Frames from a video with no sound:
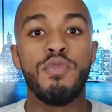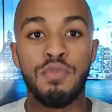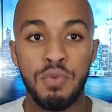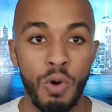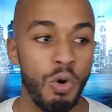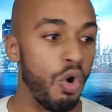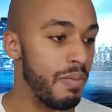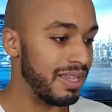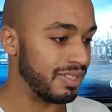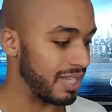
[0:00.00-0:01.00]
vou
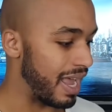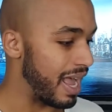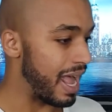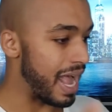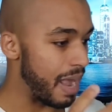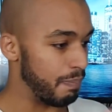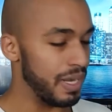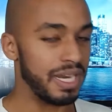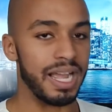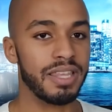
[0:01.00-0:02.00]
começar a
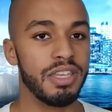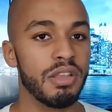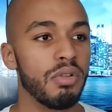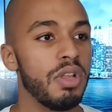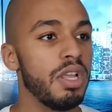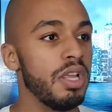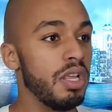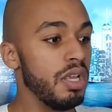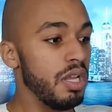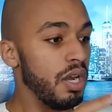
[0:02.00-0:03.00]
aplicar aquilo.
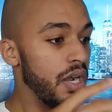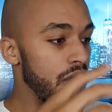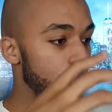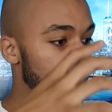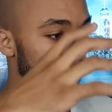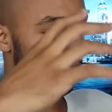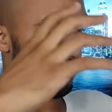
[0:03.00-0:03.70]
Na hora que